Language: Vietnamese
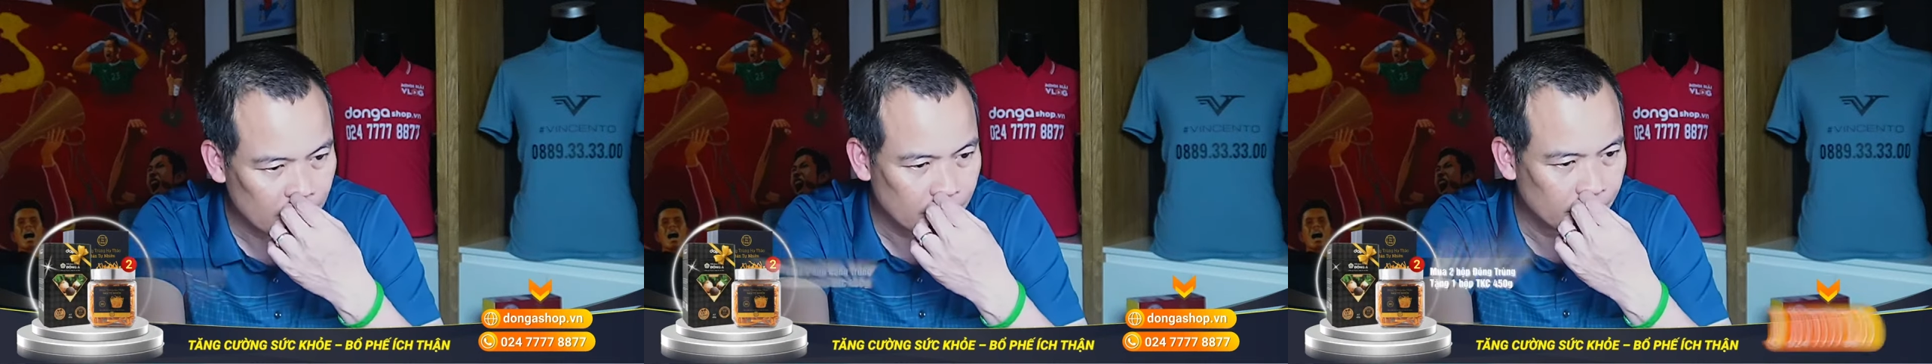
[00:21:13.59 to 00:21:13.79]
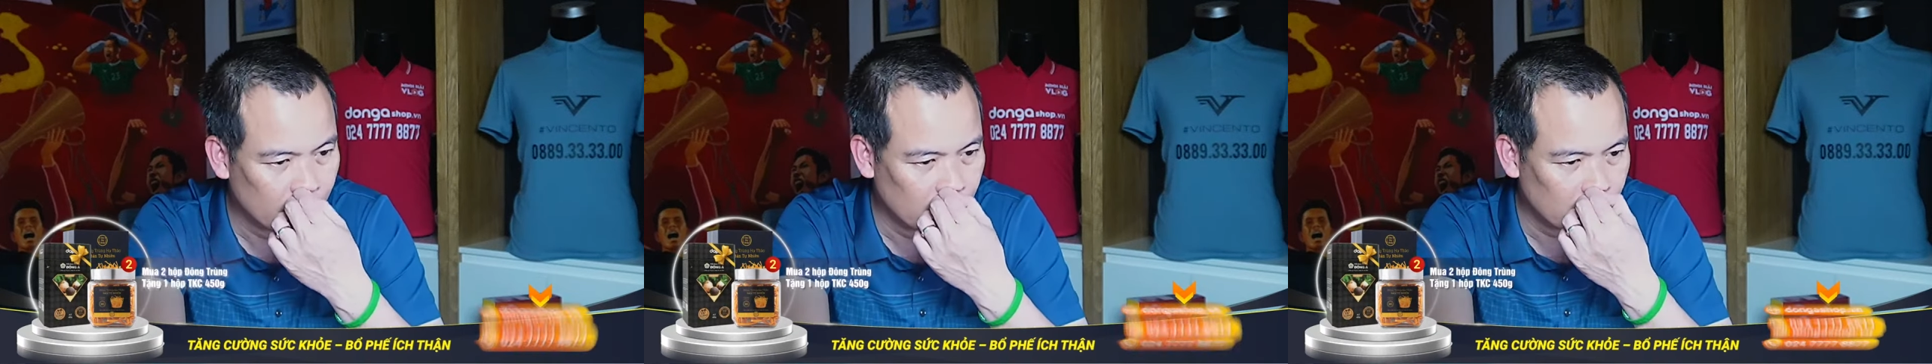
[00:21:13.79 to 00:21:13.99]

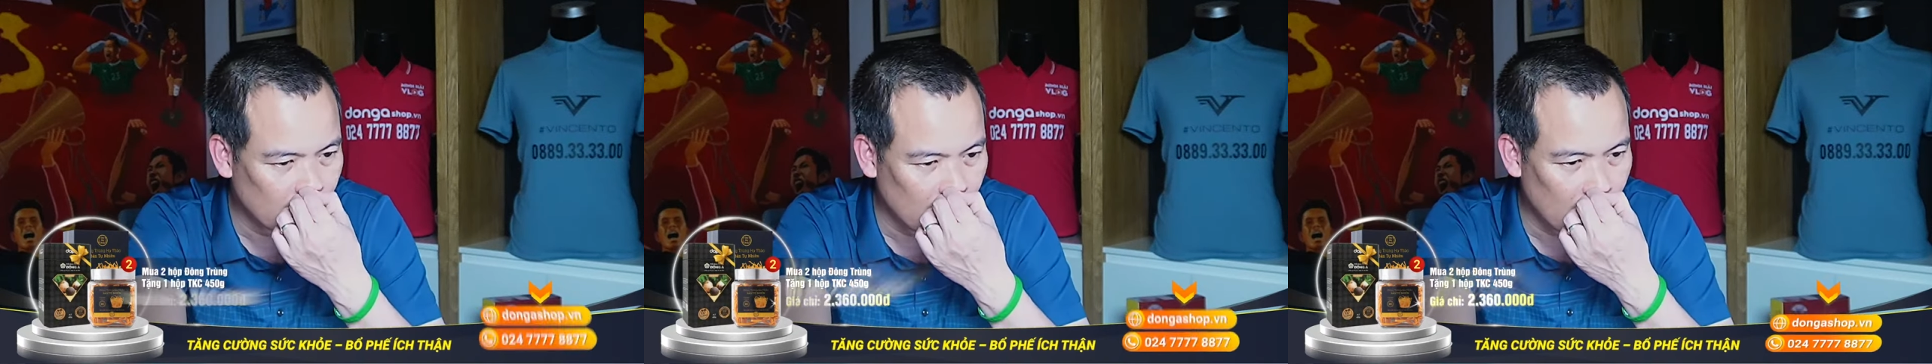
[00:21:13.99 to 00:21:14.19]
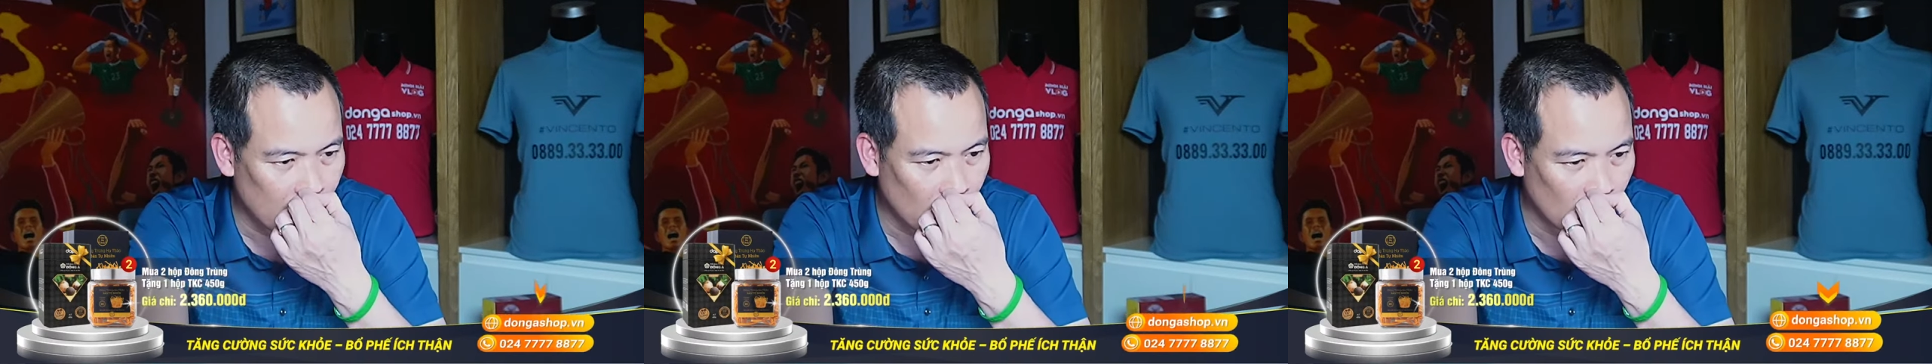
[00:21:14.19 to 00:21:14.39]
mình
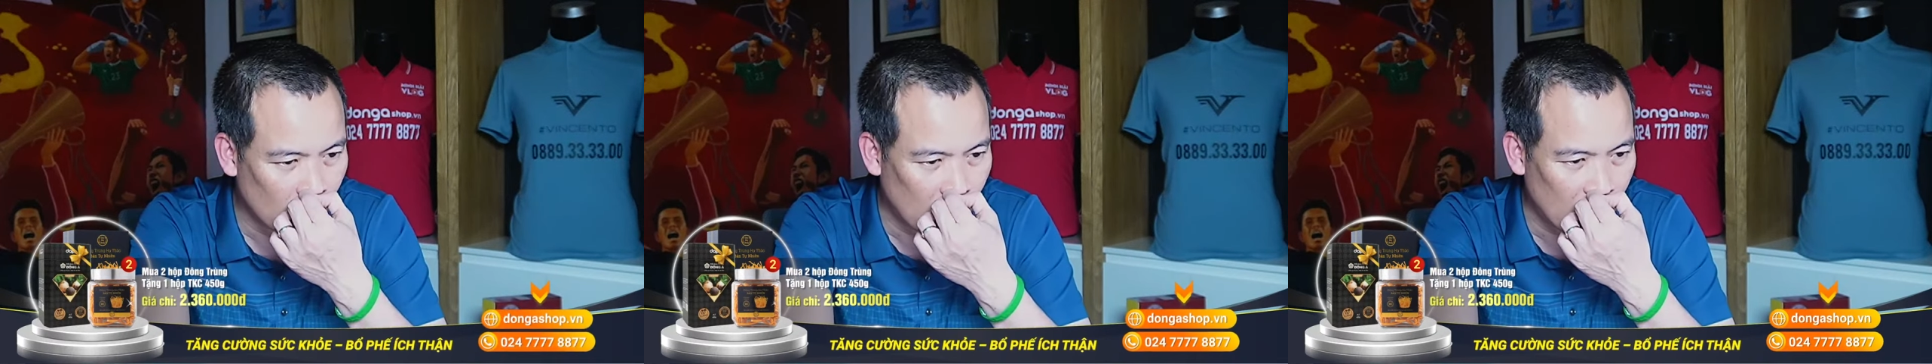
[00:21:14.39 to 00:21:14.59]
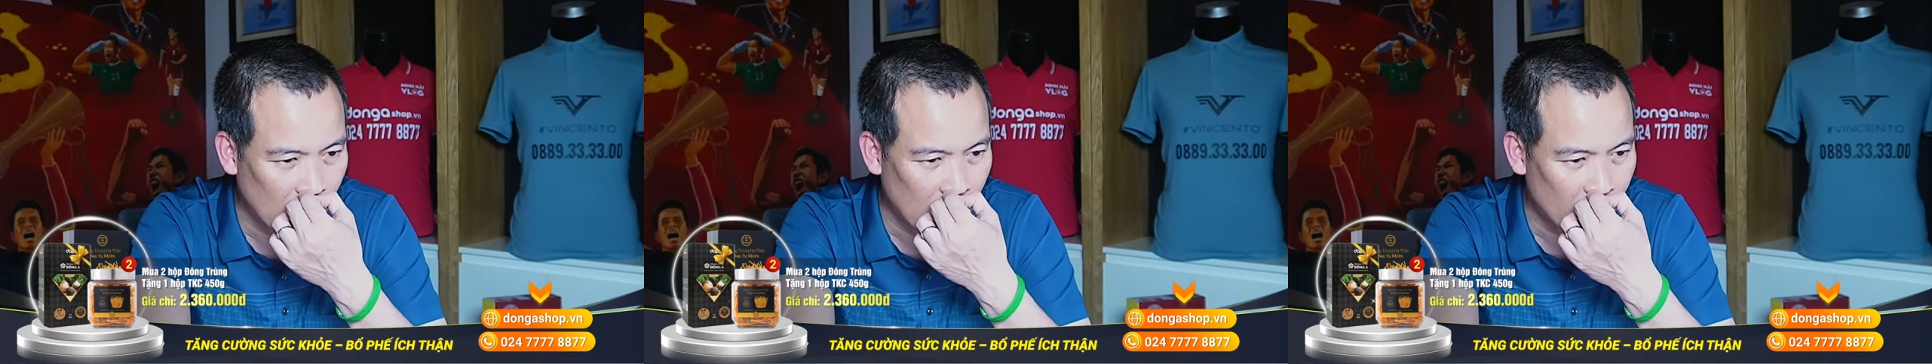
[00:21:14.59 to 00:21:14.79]
sẽ cố
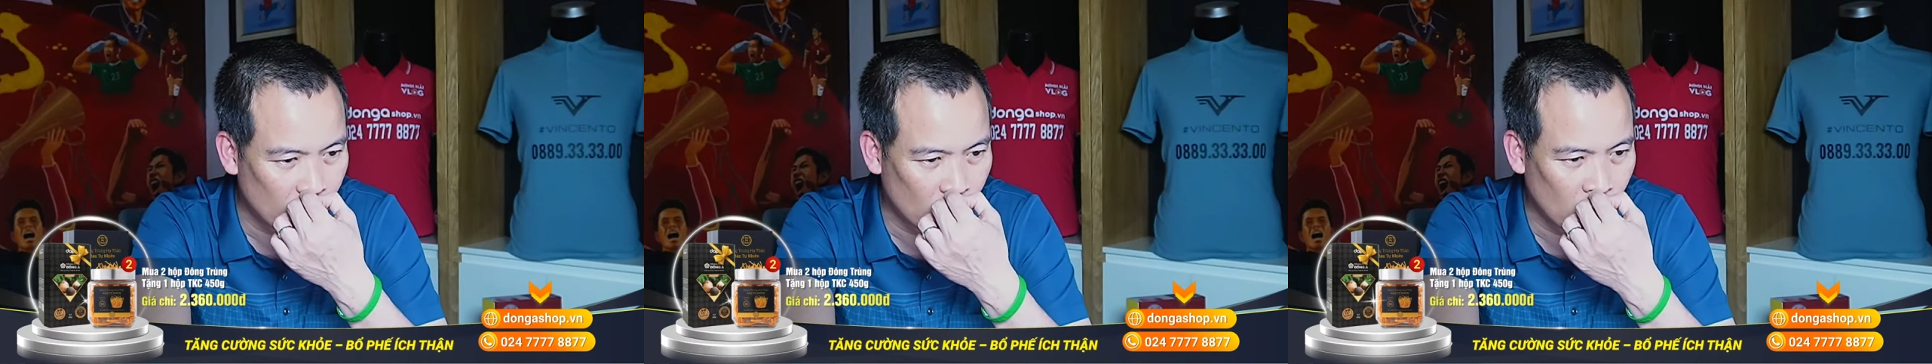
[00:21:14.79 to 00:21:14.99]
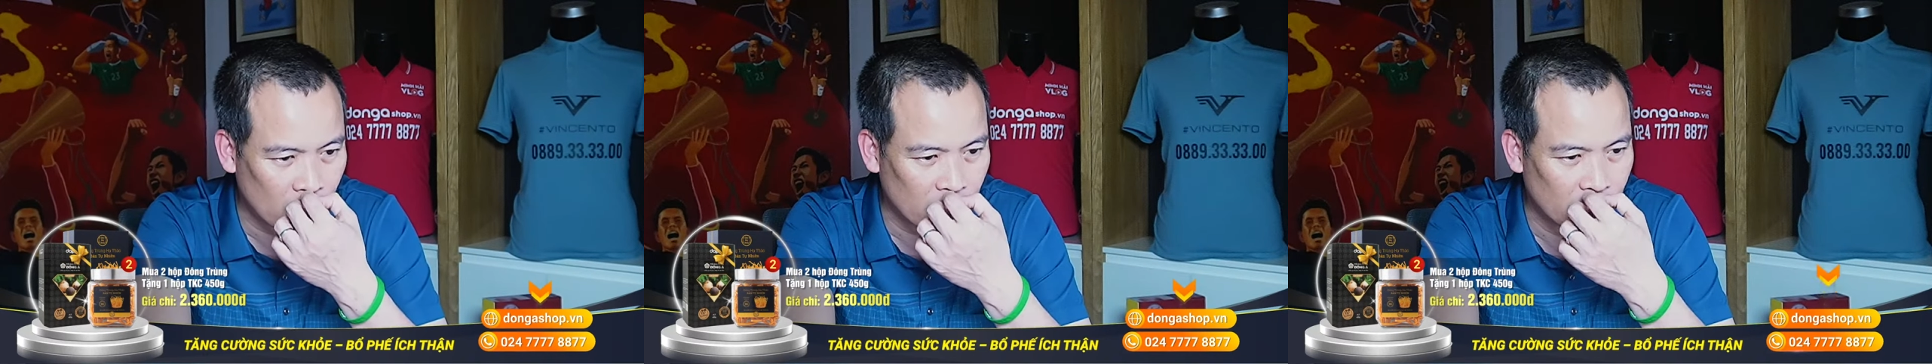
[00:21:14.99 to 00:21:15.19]
gắng làm
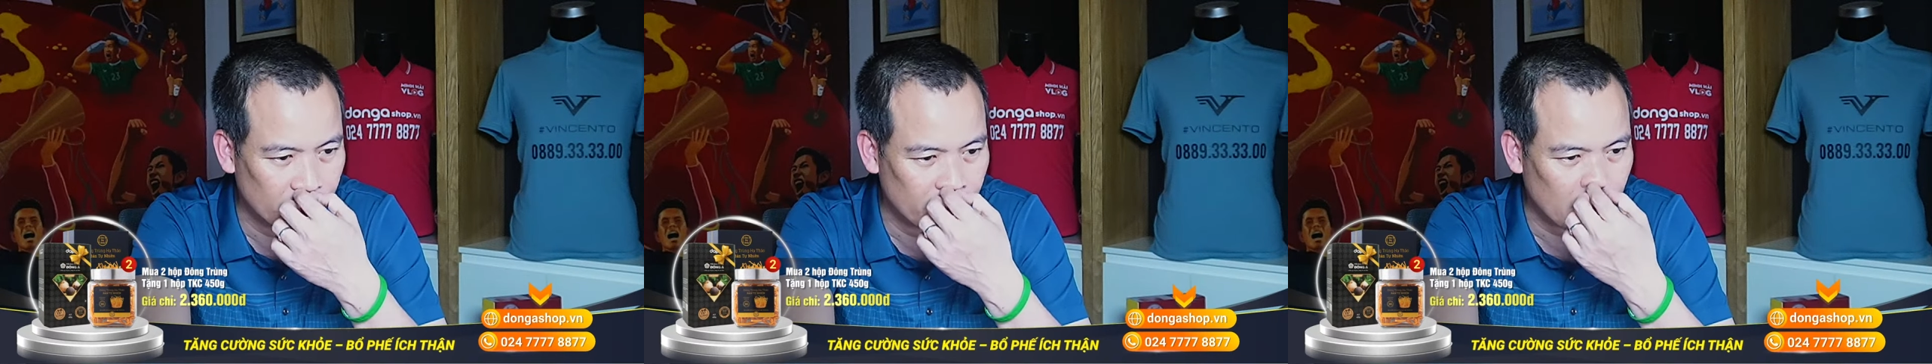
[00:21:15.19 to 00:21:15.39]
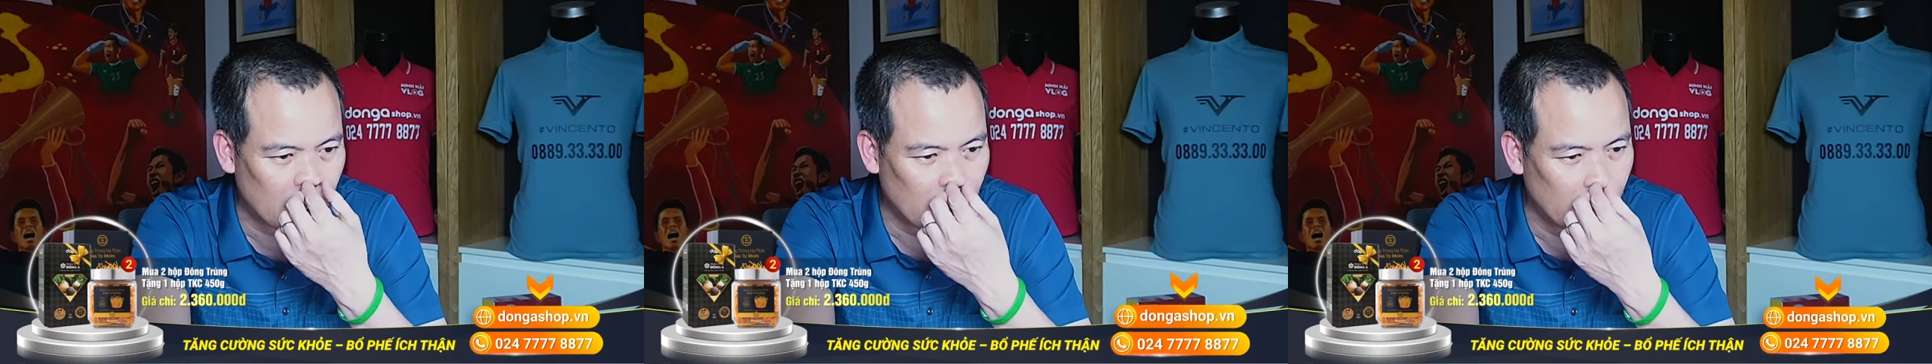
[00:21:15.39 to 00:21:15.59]
được khoảng
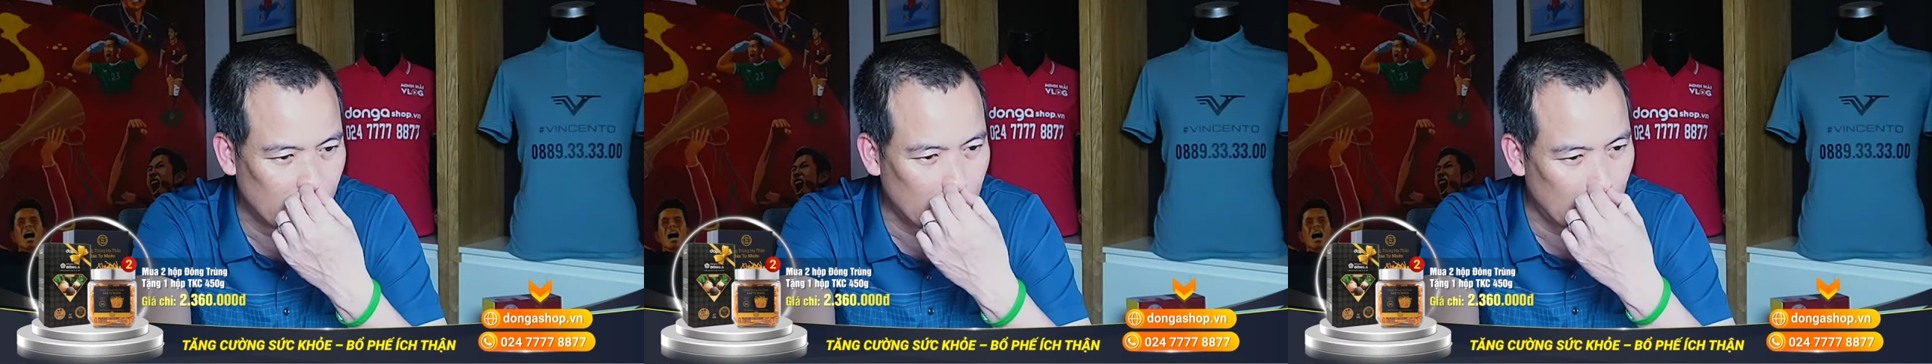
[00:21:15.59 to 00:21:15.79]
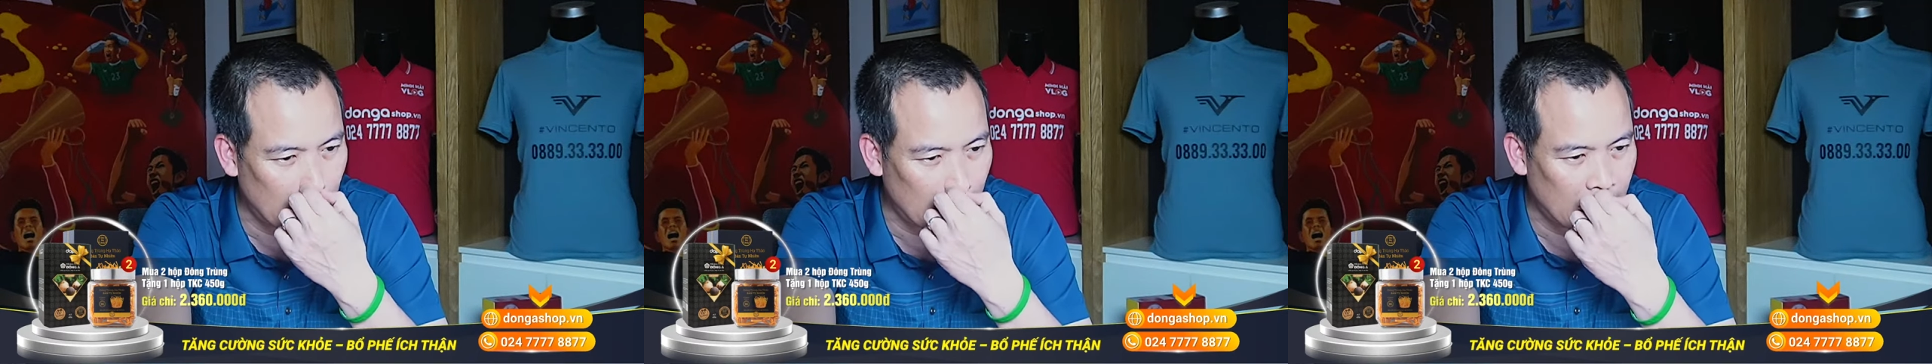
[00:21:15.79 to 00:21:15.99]
đến ờ, đến
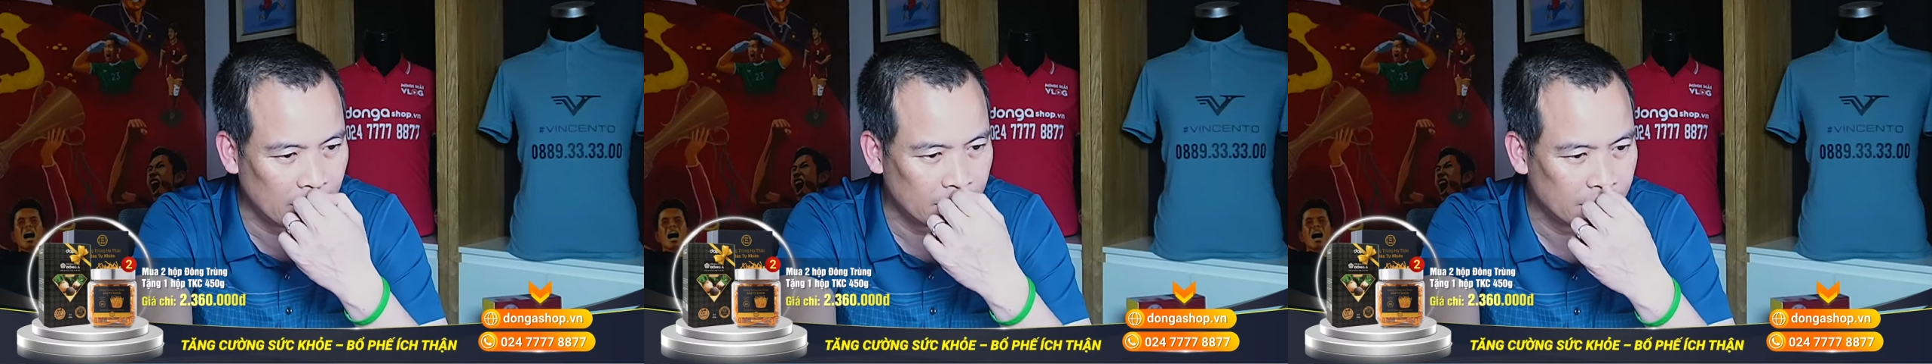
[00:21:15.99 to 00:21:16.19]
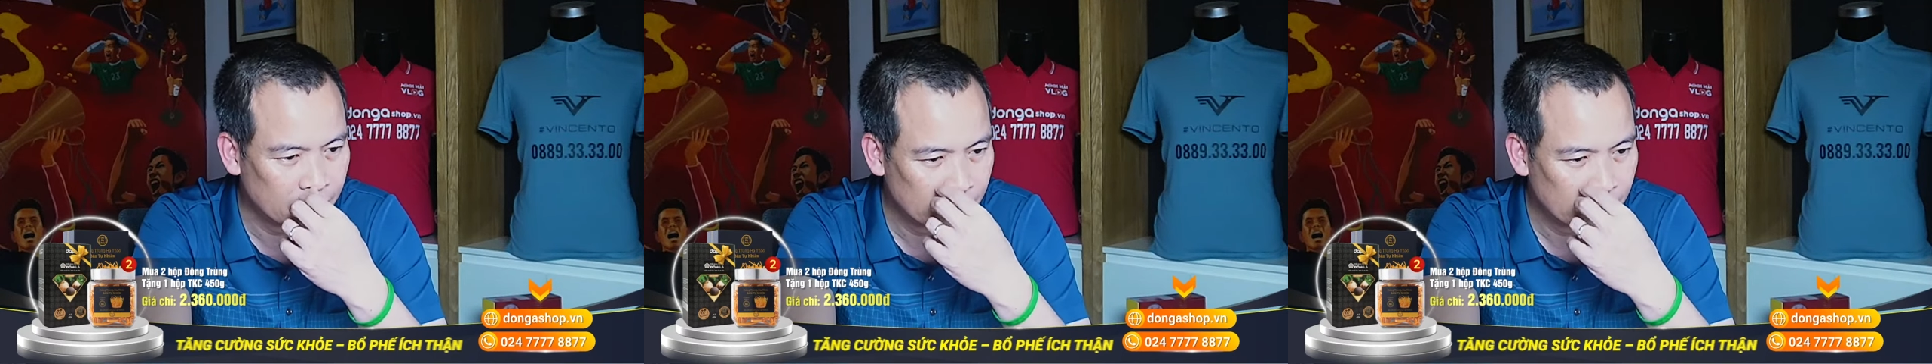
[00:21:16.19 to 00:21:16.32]
uh,